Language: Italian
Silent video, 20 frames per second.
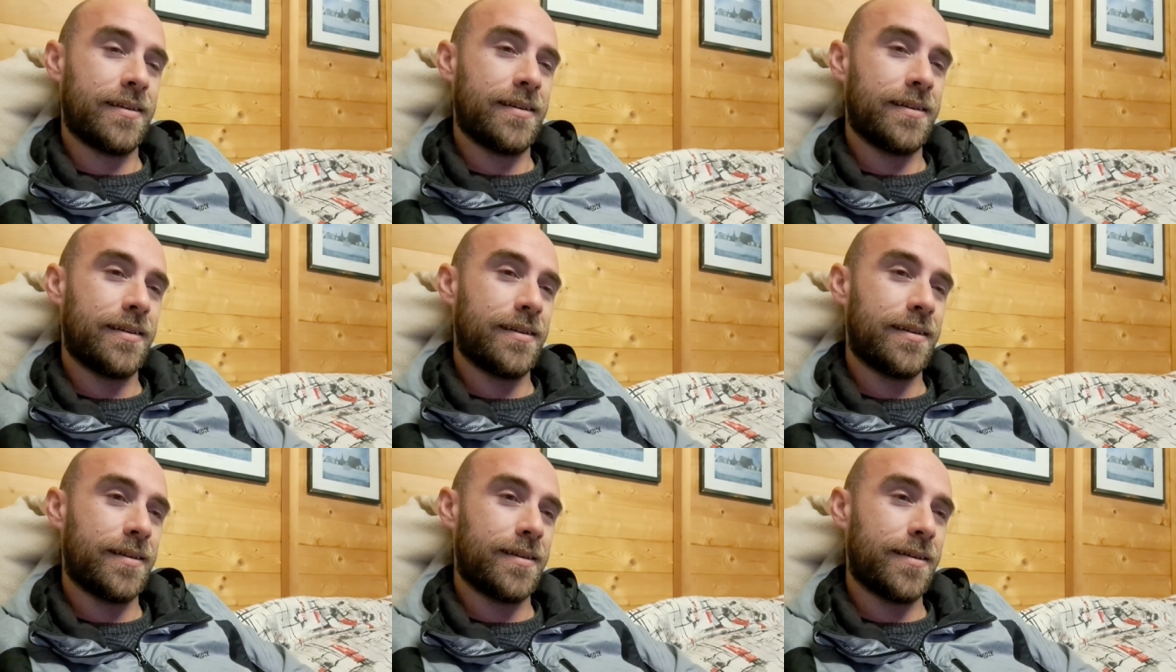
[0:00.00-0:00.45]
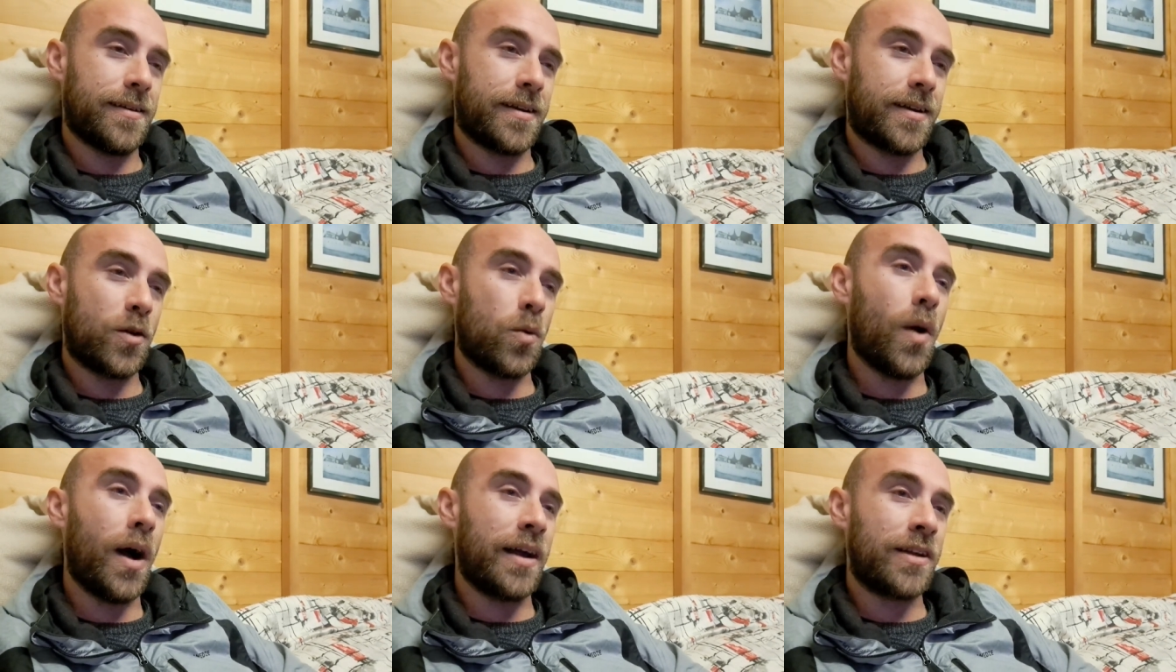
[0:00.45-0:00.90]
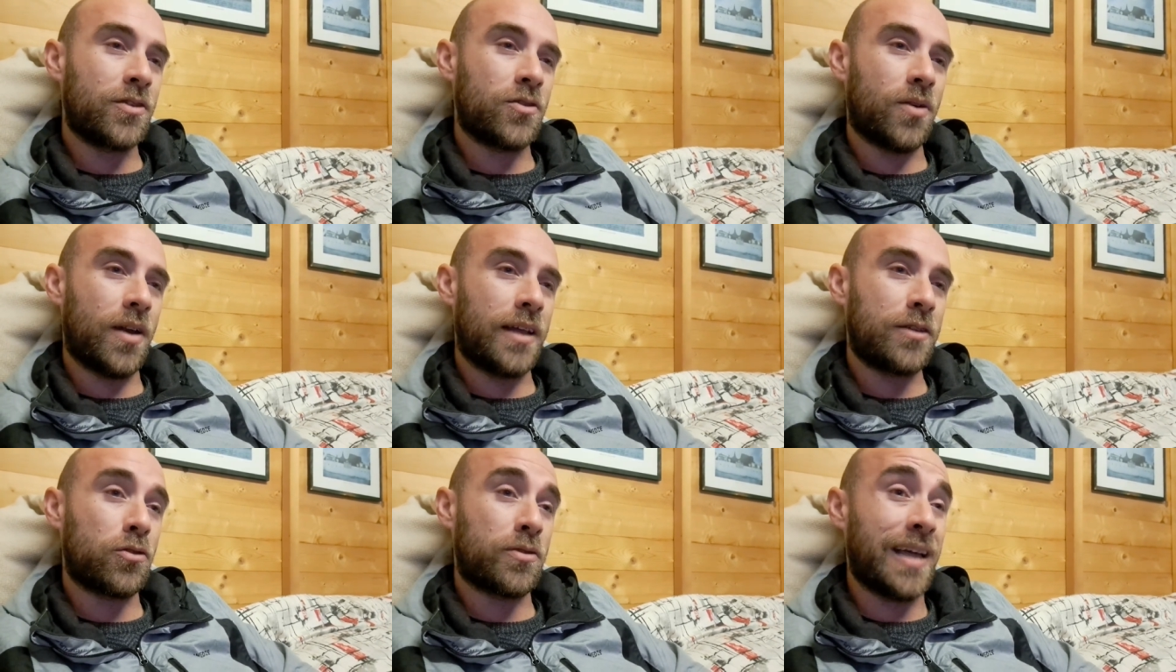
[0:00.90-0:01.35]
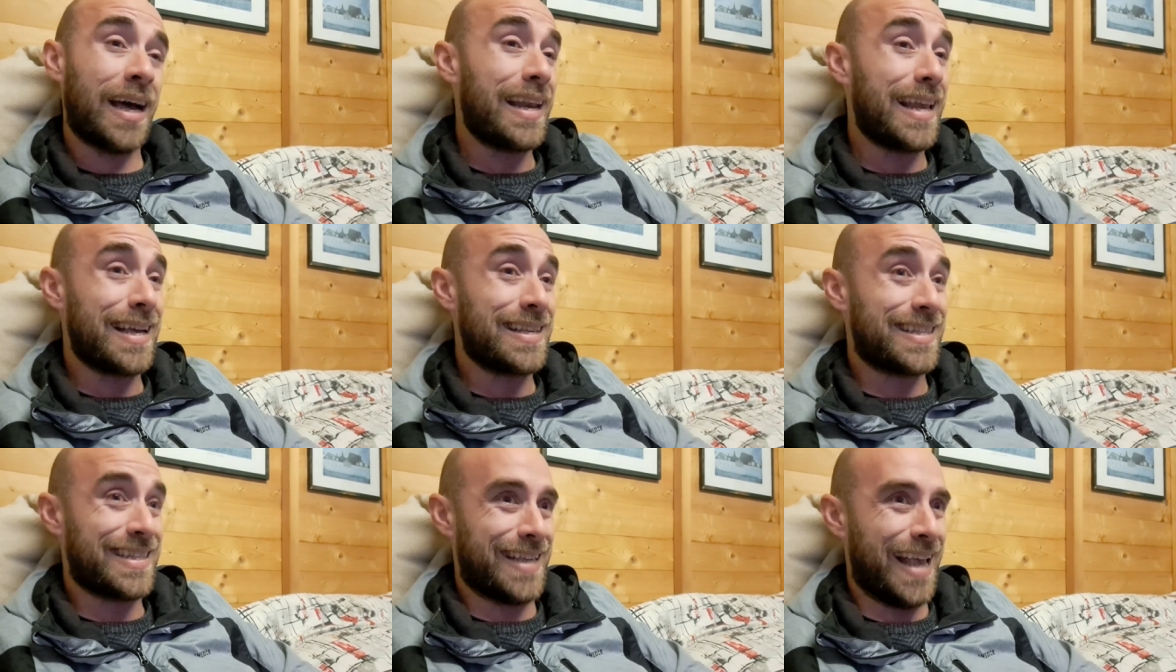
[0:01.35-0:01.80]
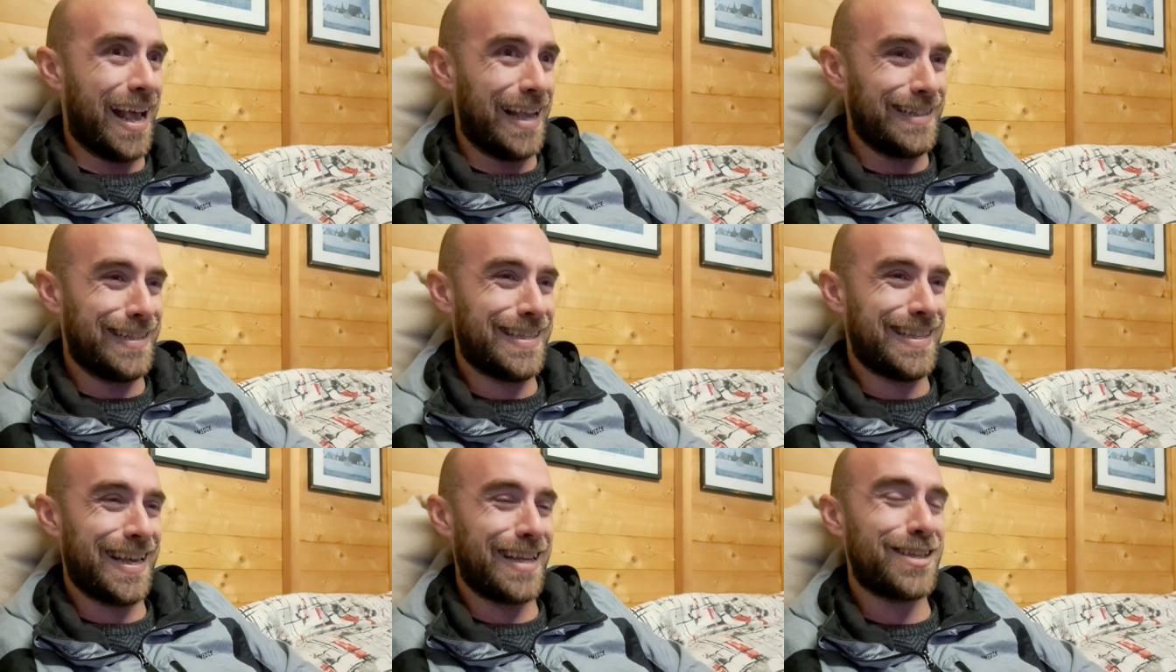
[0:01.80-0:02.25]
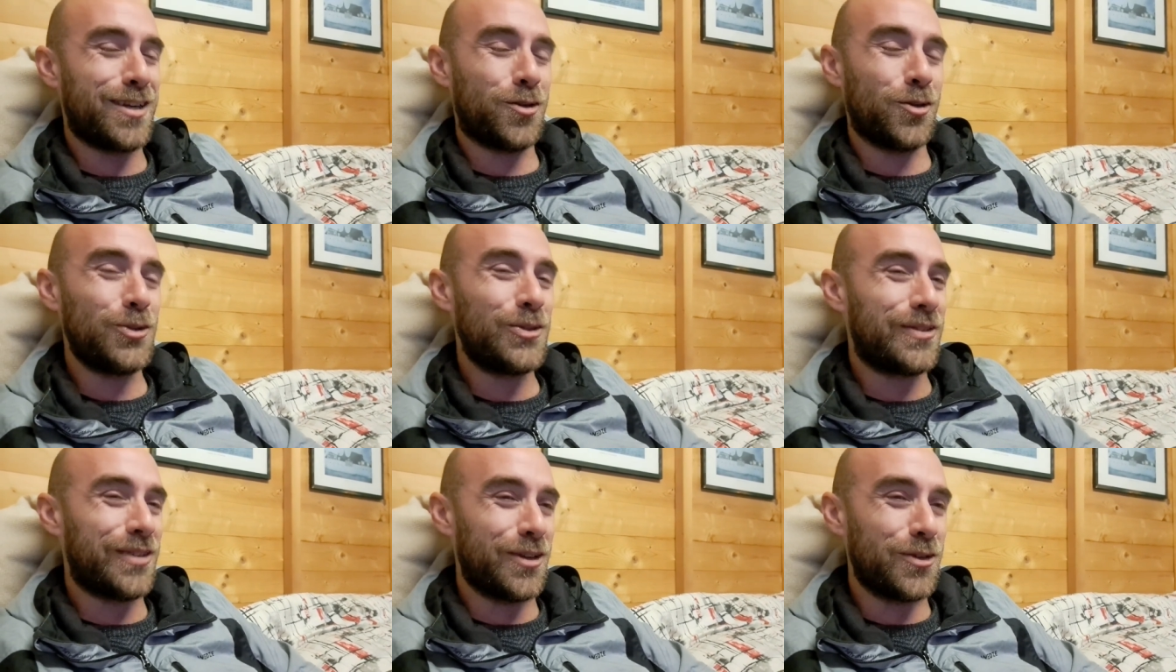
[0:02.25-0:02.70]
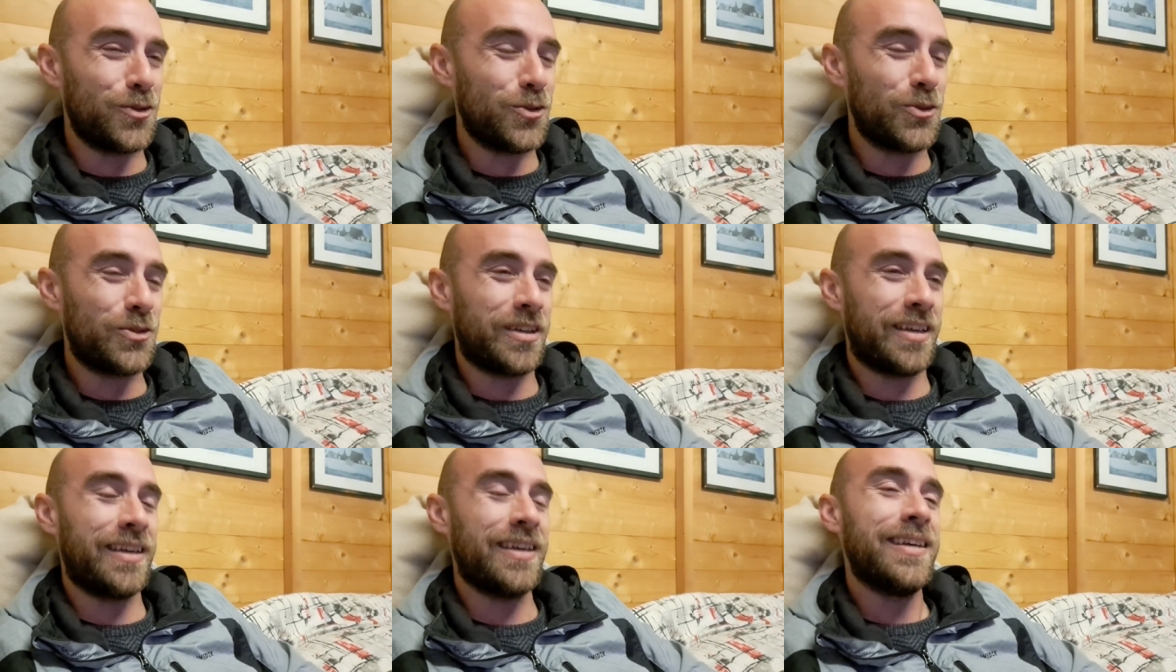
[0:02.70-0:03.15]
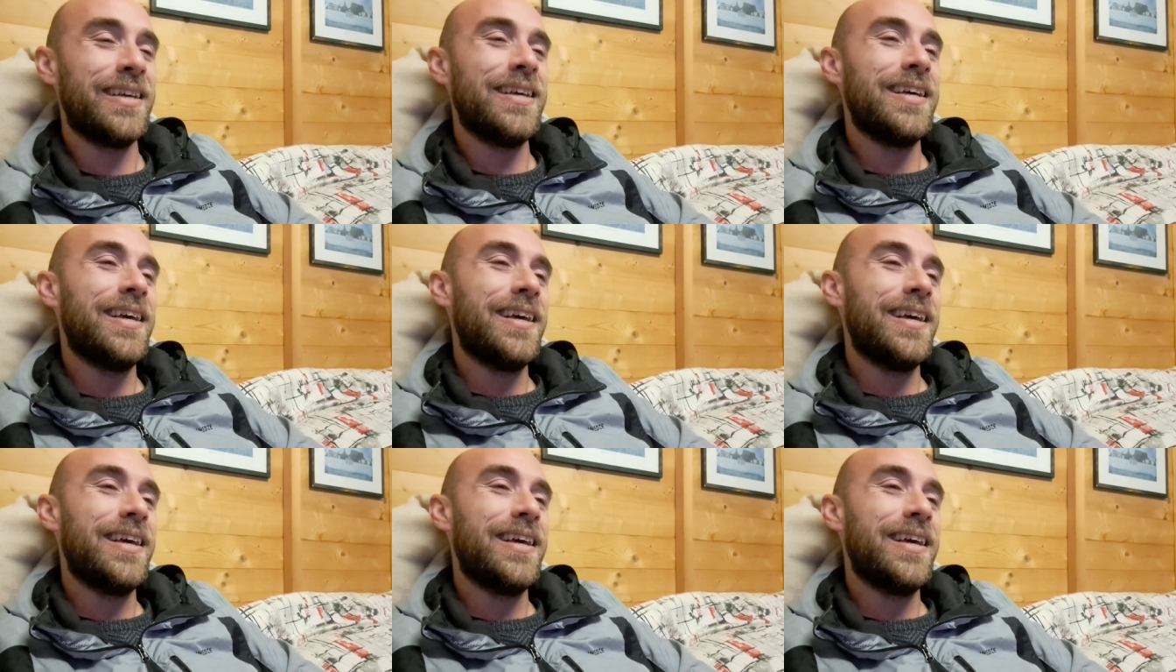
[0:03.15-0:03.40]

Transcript: eh, riguardo la totale assenza di contenuti